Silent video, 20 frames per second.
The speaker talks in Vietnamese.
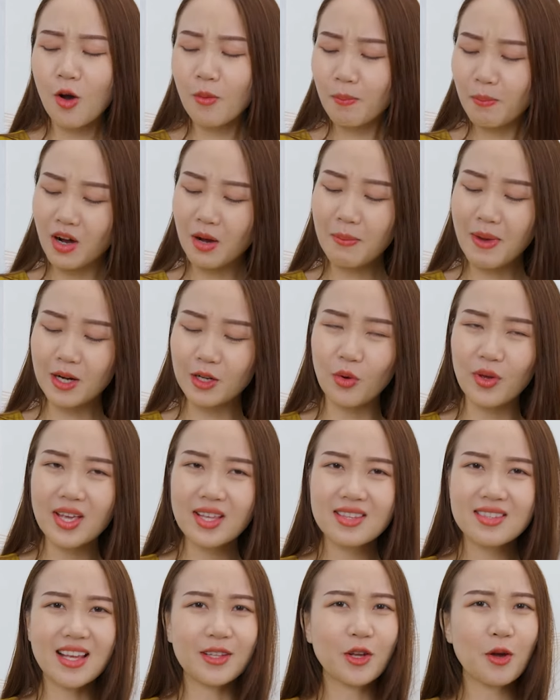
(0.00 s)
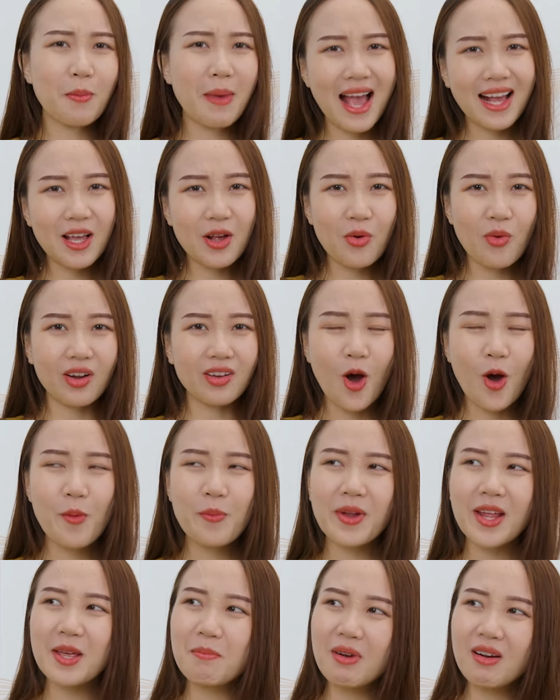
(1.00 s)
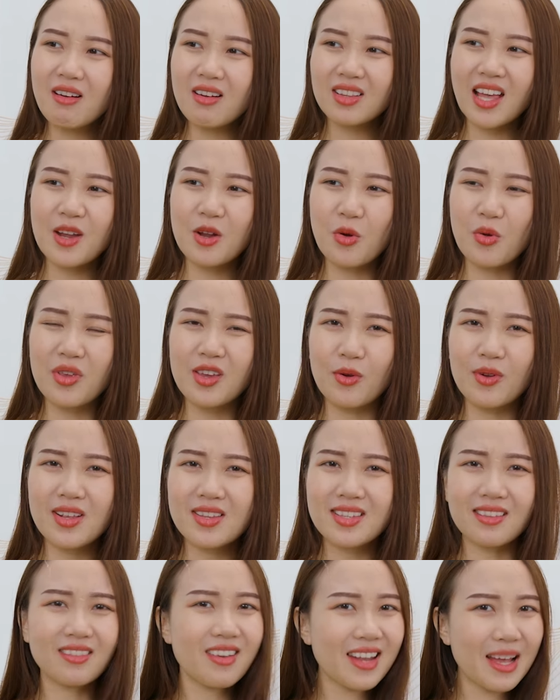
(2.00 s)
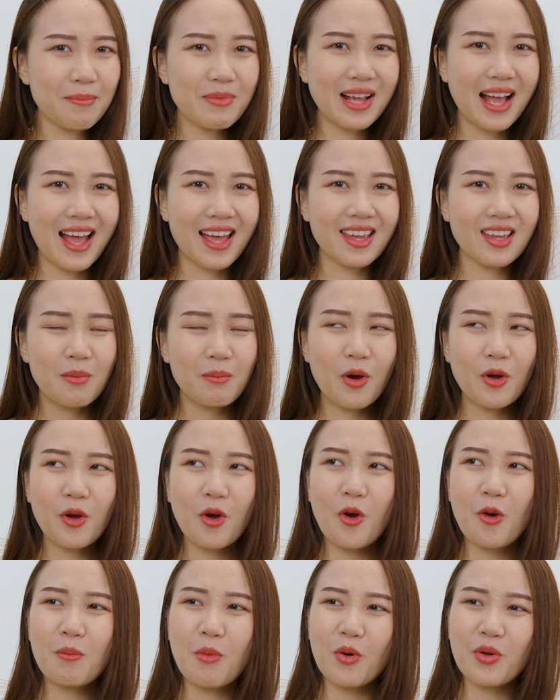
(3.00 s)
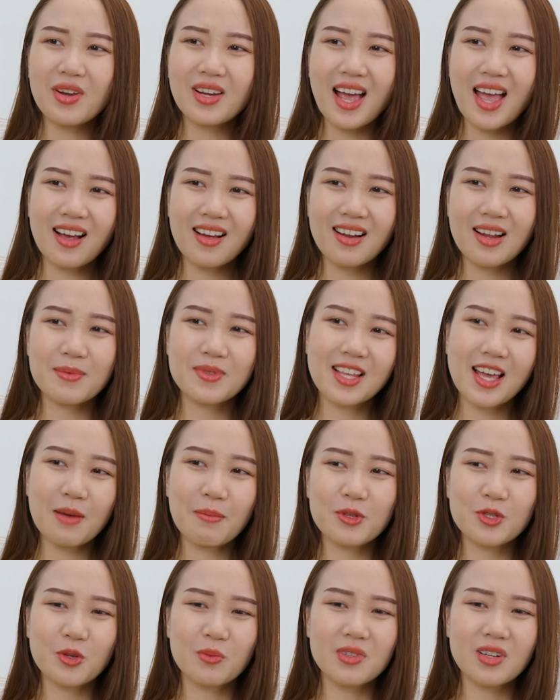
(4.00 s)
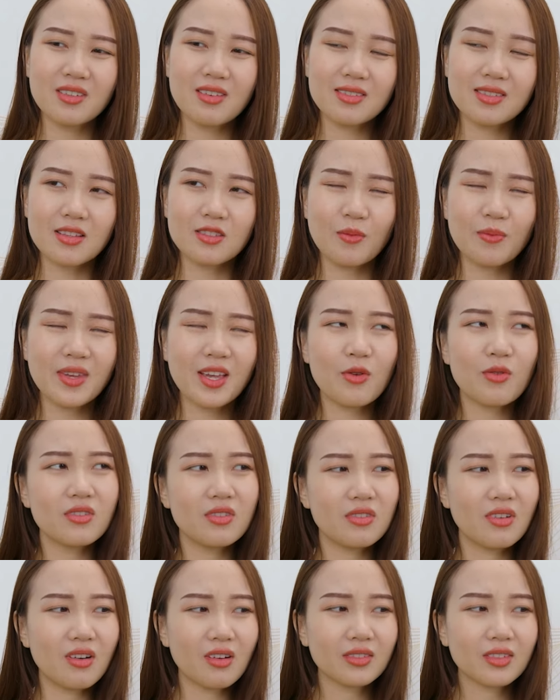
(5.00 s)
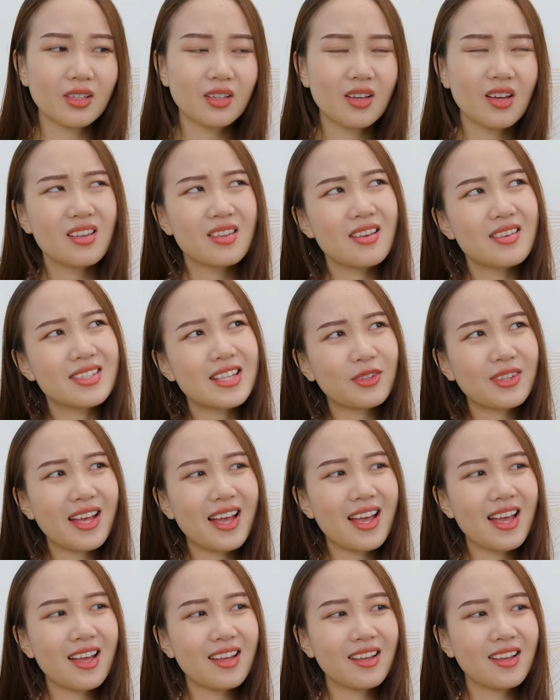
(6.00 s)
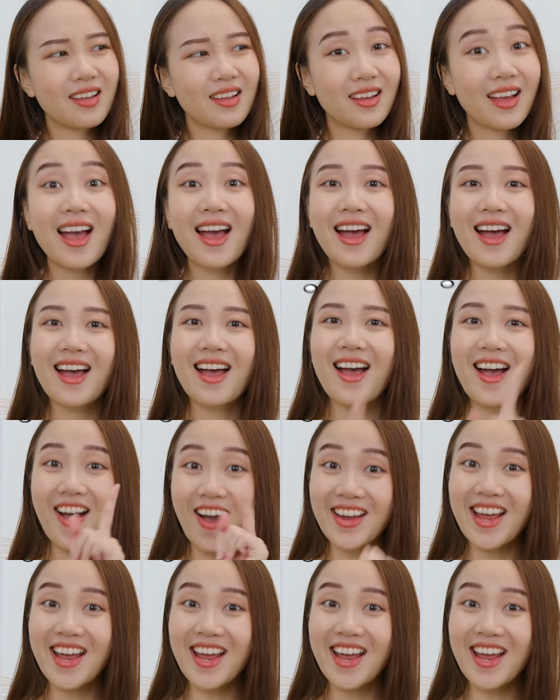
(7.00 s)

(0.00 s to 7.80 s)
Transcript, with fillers: bữa mặc đồ ít giặt có ba cái quần Hôm nay mưa thay đồ nhiều nên giặt tới 5 cái Mỗi hôm mỗi khác làm sao mà dùng lượng nước giặt giống nhau được Để sao ta Hỏi